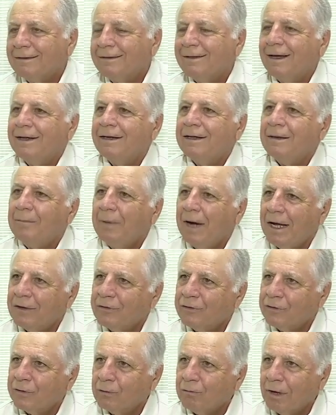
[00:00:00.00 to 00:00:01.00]
ter
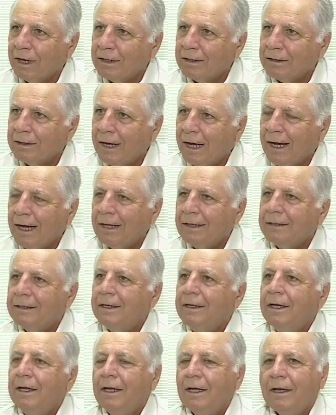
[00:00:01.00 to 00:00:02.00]
animais de qualidade,